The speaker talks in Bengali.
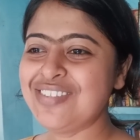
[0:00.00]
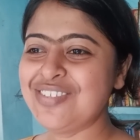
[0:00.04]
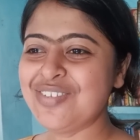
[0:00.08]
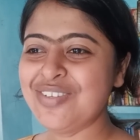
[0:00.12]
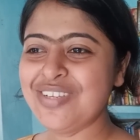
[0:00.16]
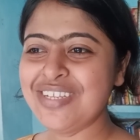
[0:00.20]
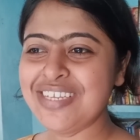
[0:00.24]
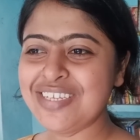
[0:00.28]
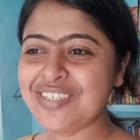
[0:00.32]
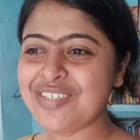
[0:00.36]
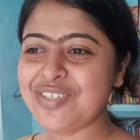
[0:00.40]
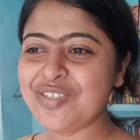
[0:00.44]

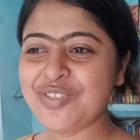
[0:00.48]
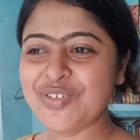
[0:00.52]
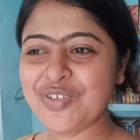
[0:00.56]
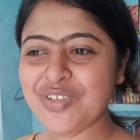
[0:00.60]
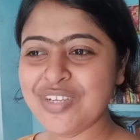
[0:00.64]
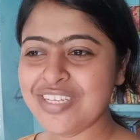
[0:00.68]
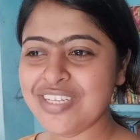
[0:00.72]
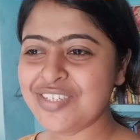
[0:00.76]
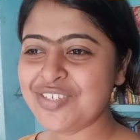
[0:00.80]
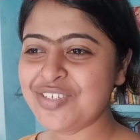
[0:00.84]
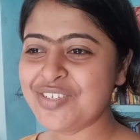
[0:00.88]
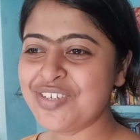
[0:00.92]
চলে এসো
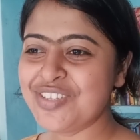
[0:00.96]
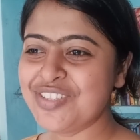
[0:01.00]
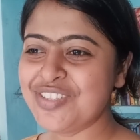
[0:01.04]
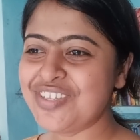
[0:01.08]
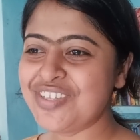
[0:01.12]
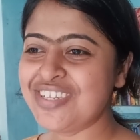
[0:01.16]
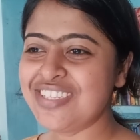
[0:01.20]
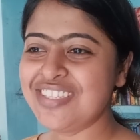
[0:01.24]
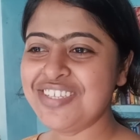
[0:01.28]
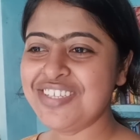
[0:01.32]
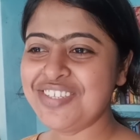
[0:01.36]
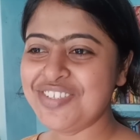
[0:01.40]
চলে এসো
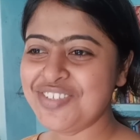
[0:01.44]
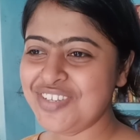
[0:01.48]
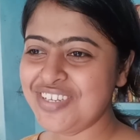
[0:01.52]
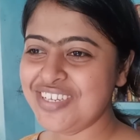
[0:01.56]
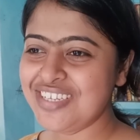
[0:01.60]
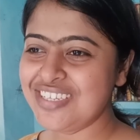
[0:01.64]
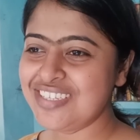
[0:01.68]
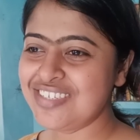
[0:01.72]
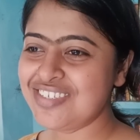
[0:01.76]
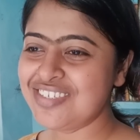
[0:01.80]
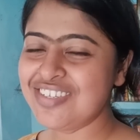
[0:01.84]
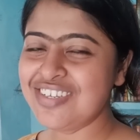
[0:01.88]
অন্তরাদি চলে
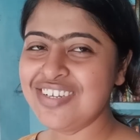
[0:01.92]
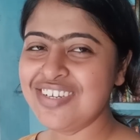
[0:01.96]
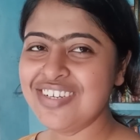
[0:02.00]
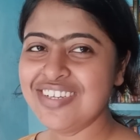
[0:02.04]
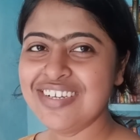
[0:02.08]
এসো